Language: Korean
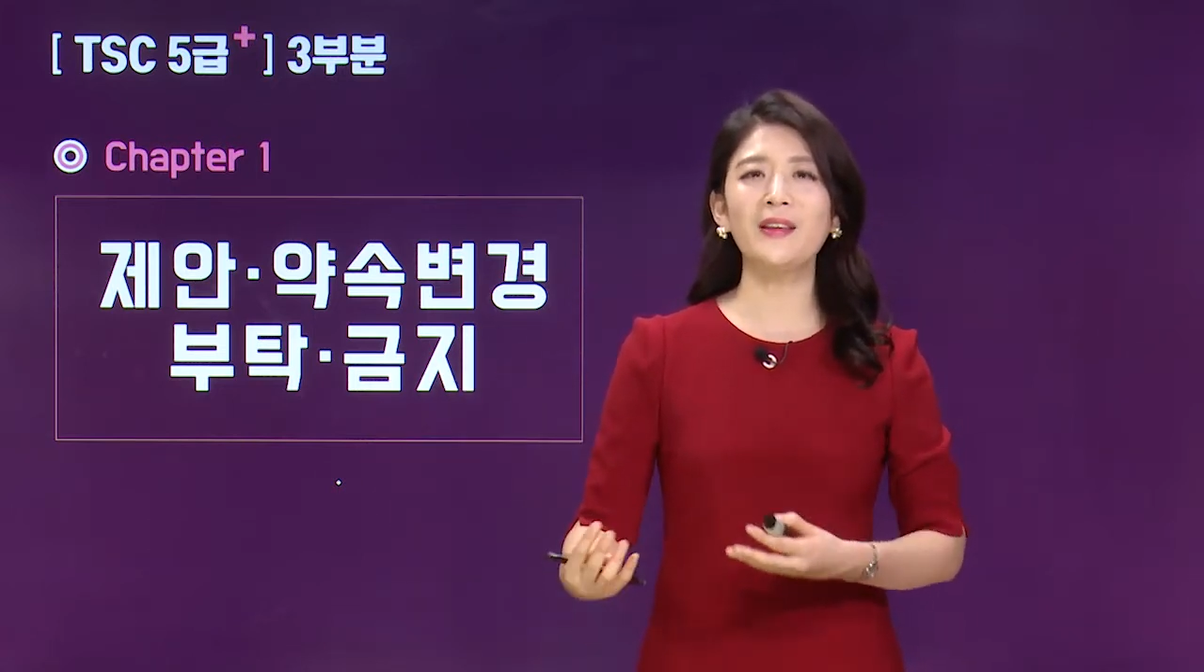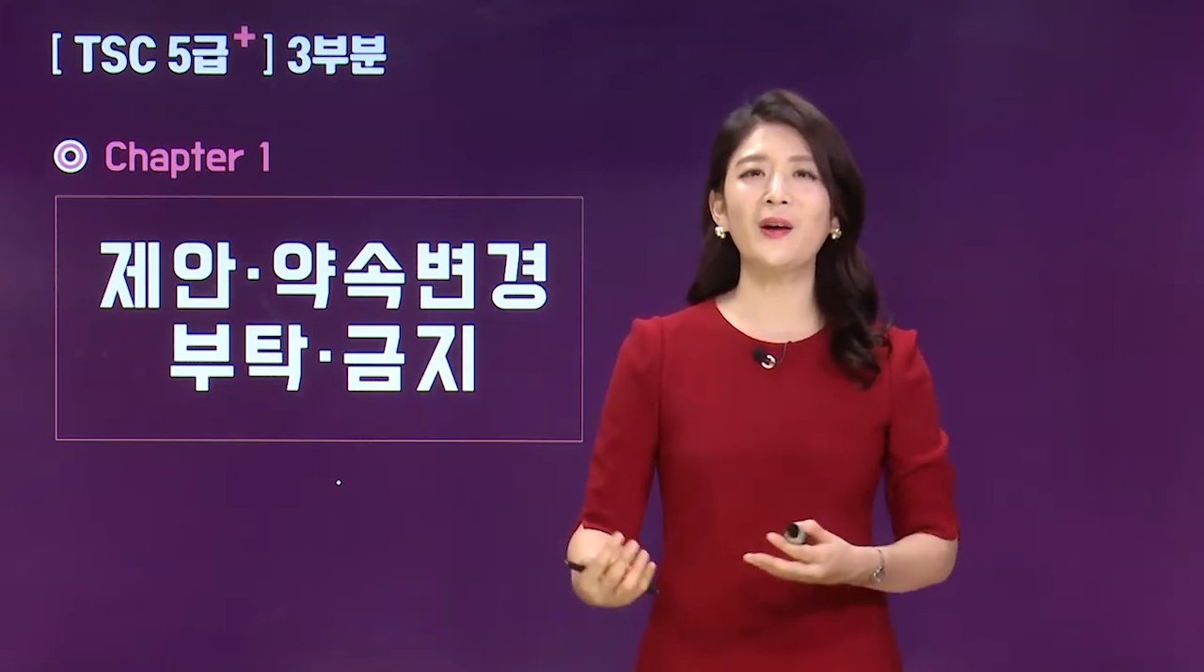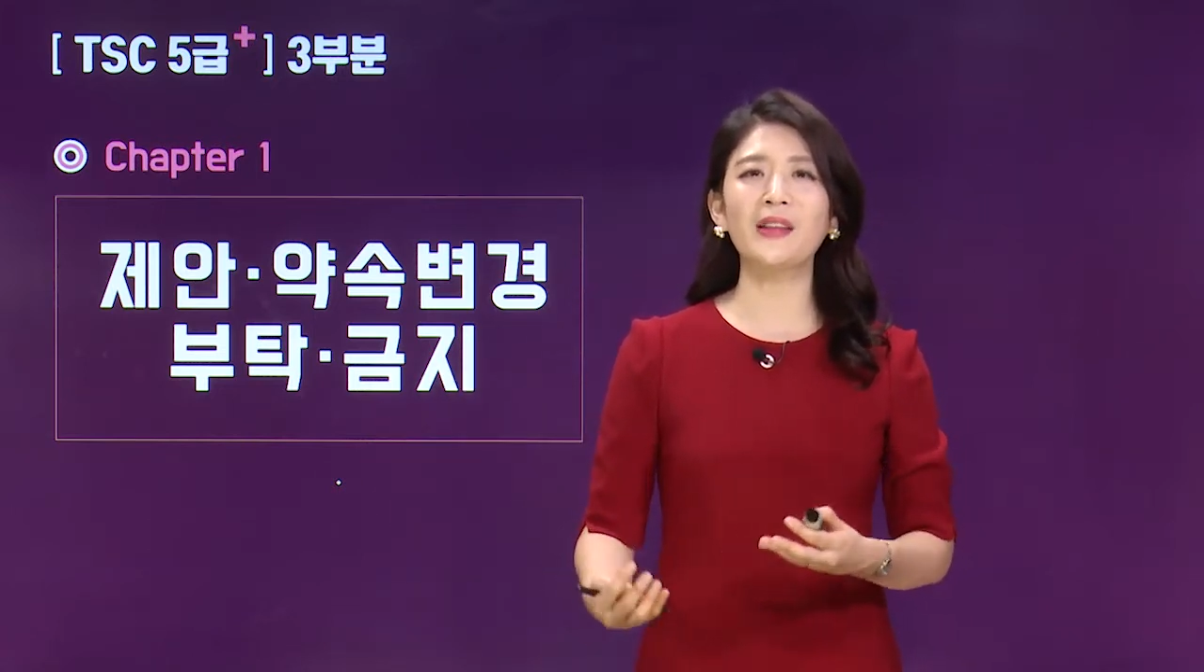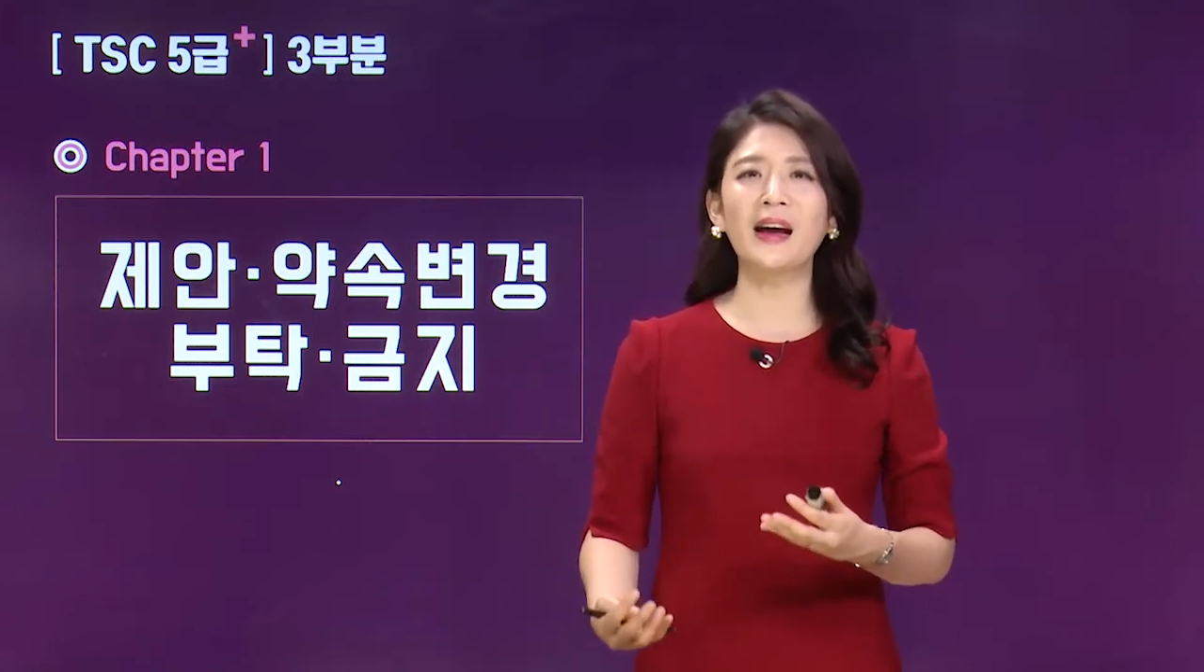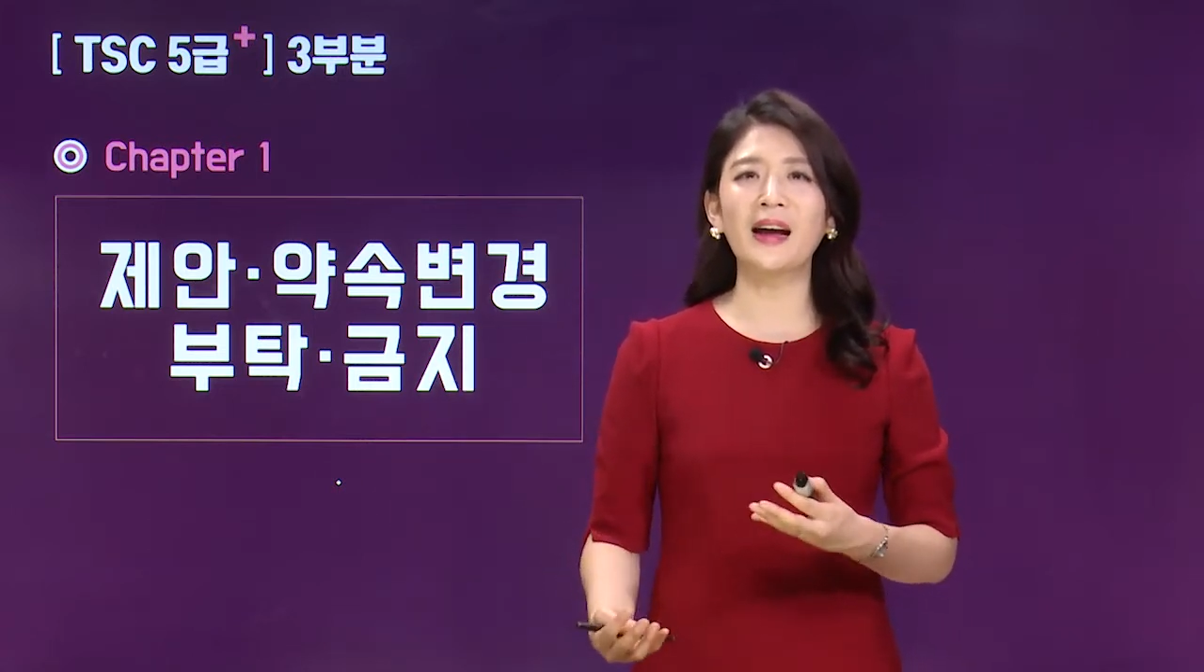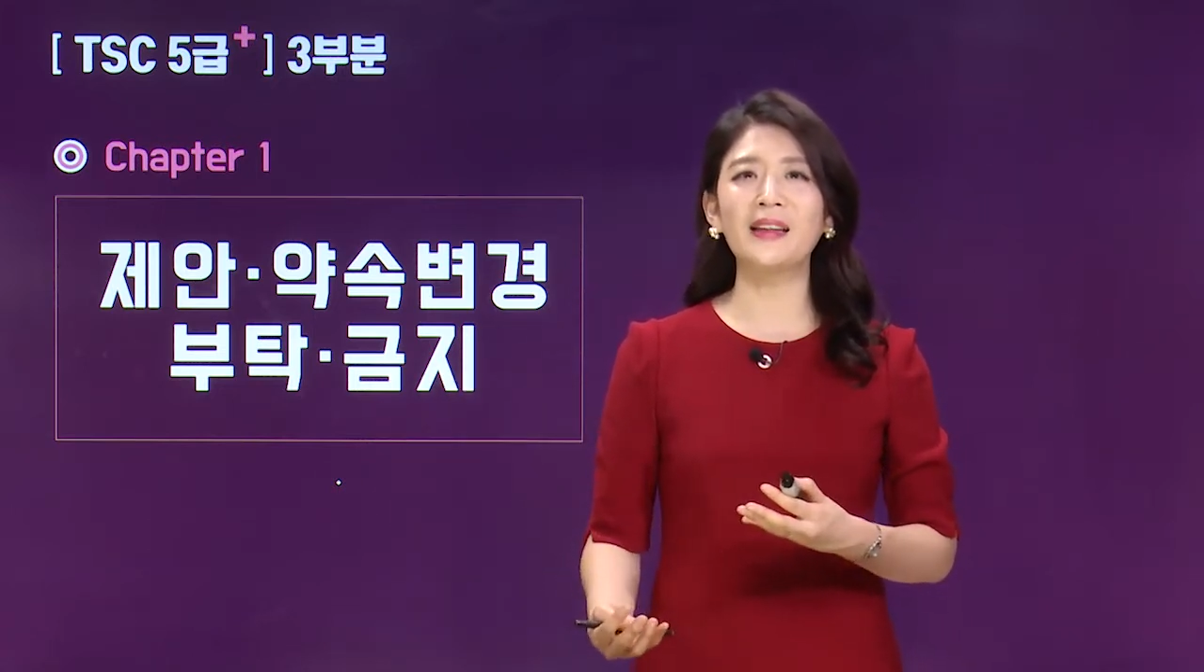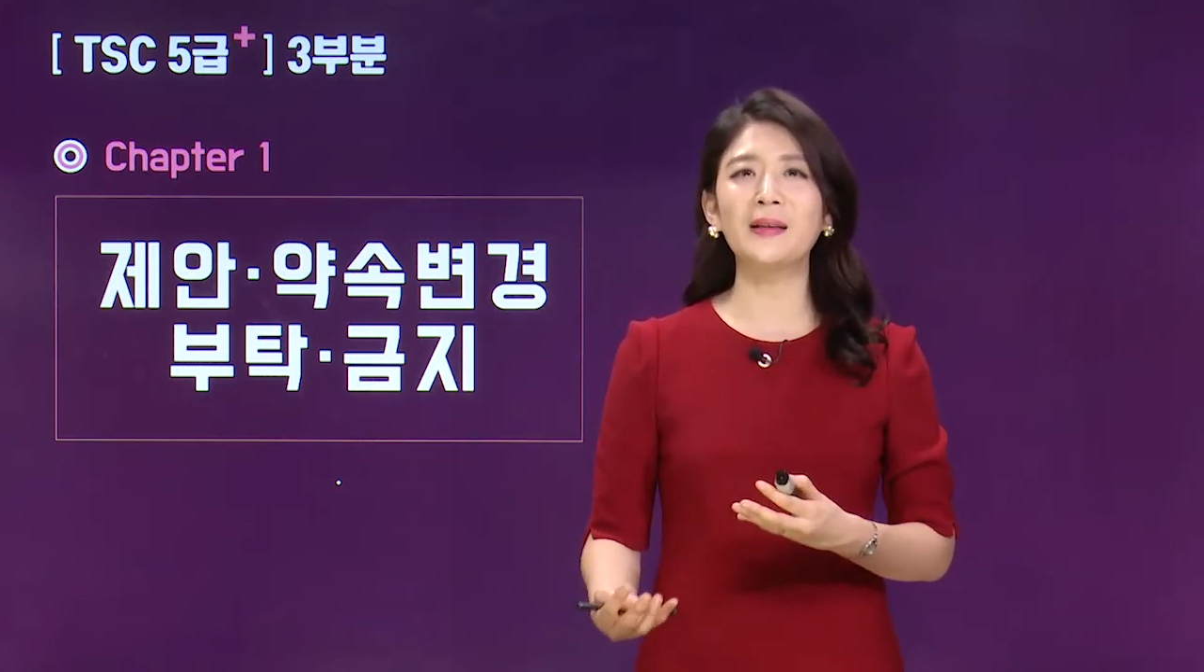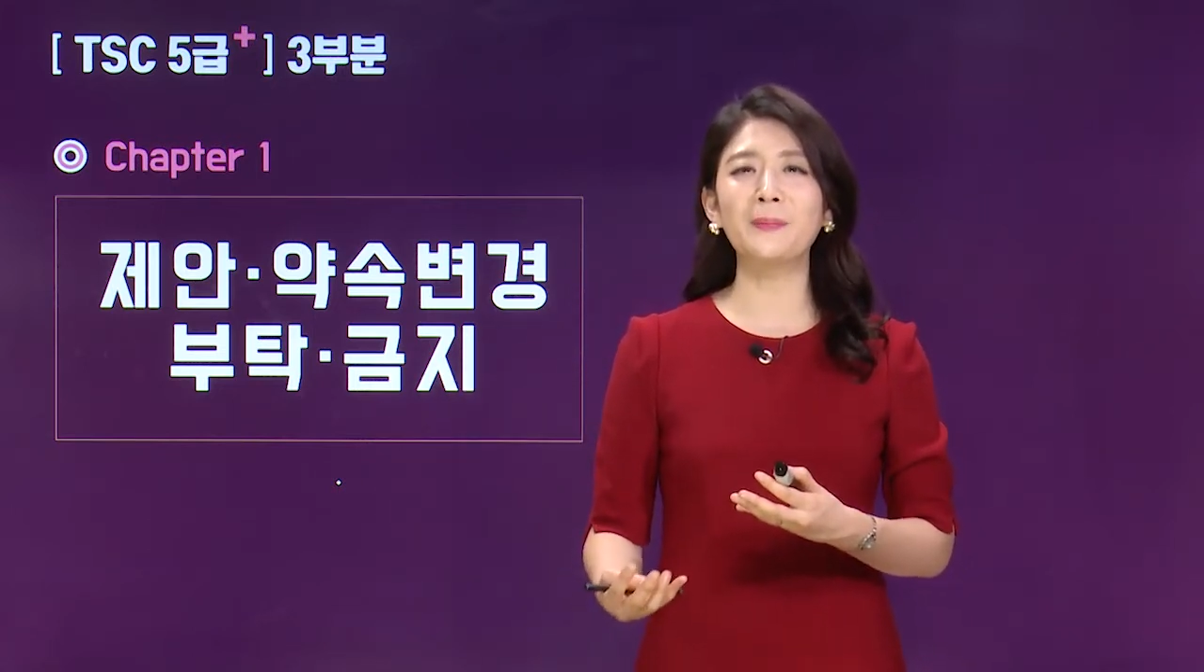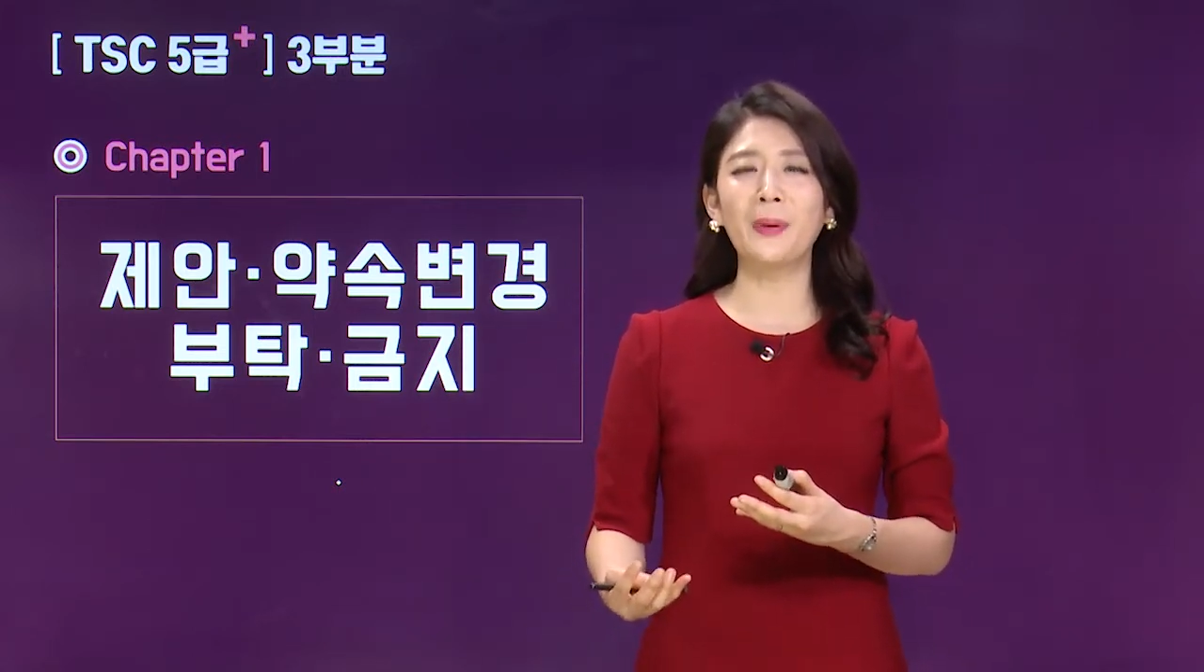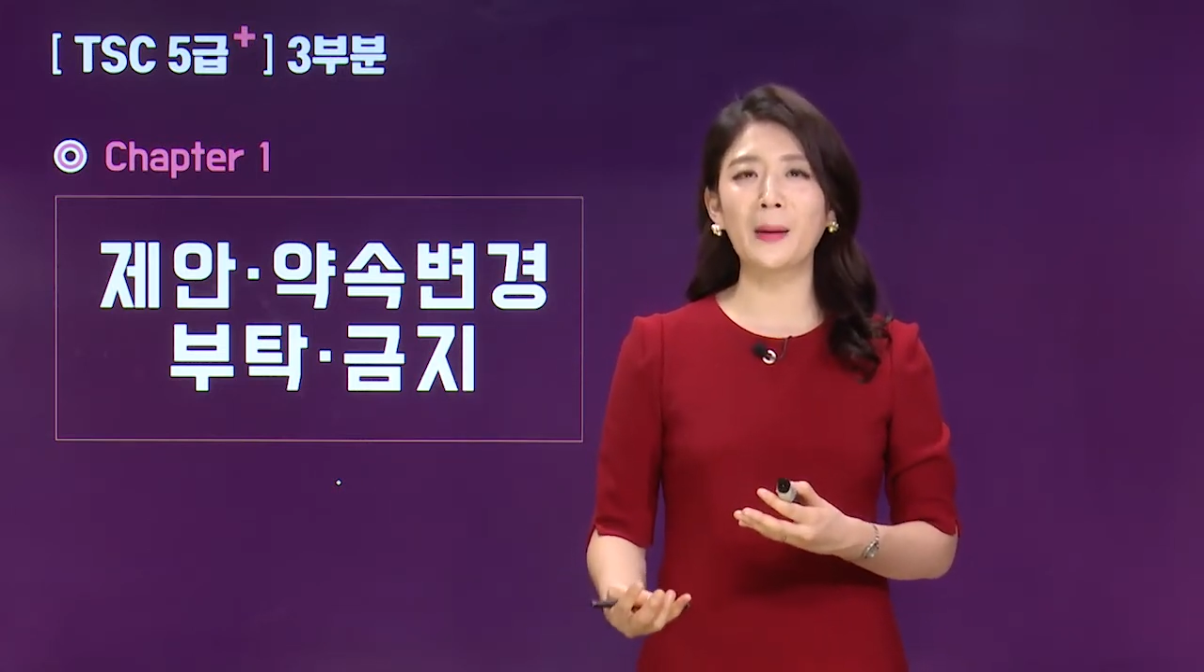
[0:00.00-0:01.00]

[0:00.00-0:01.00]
이어나가는